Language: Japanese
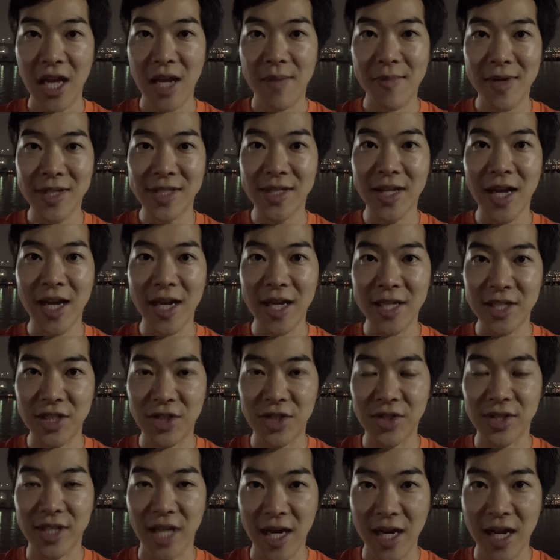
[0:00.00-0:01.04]
まあ、菅原一
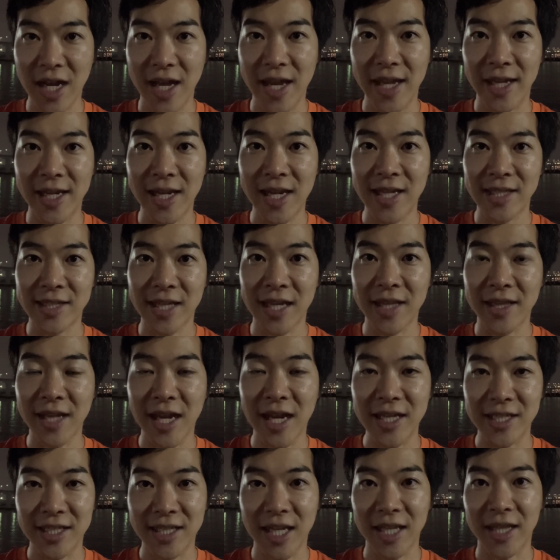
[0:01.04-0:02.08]
秀さんが、え経産
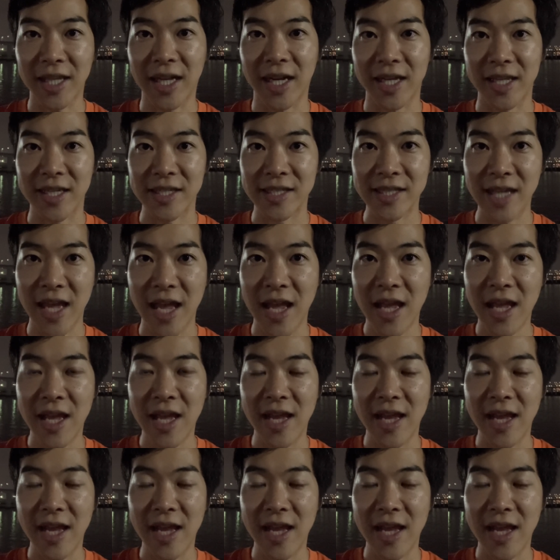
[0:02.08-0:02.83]
大臣になってからですね、